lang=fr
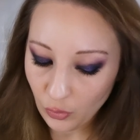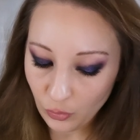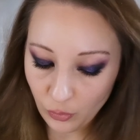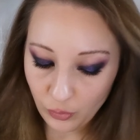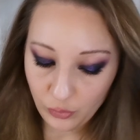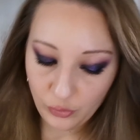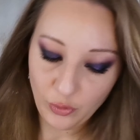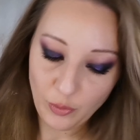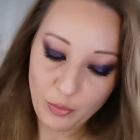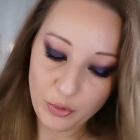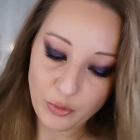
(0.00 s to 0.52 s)

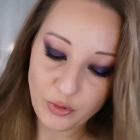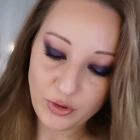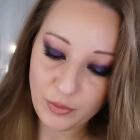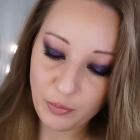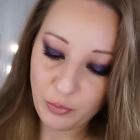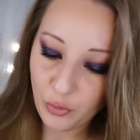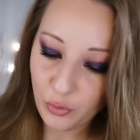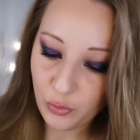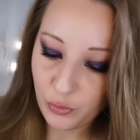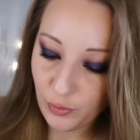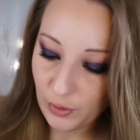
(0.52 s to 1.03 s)
Donc, ce
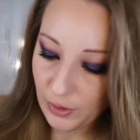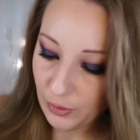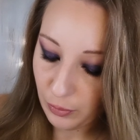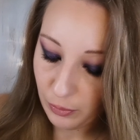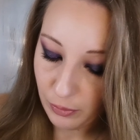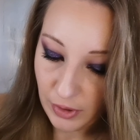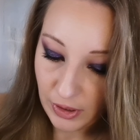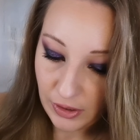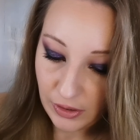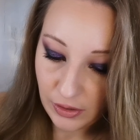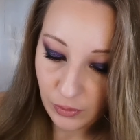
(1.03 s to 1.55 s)
petit produit,
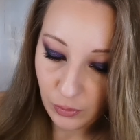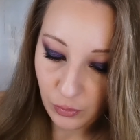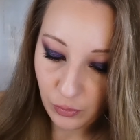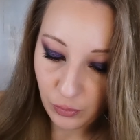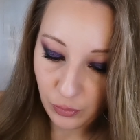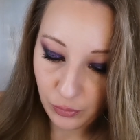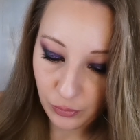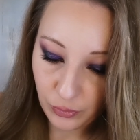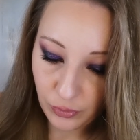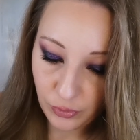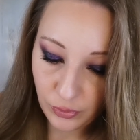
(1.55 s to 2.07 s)
combien il
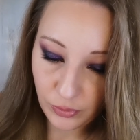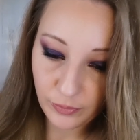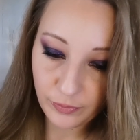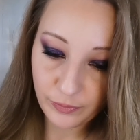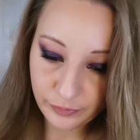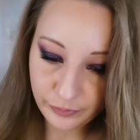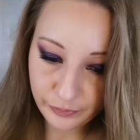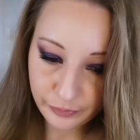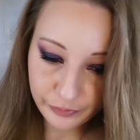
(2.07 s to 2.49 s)
coûte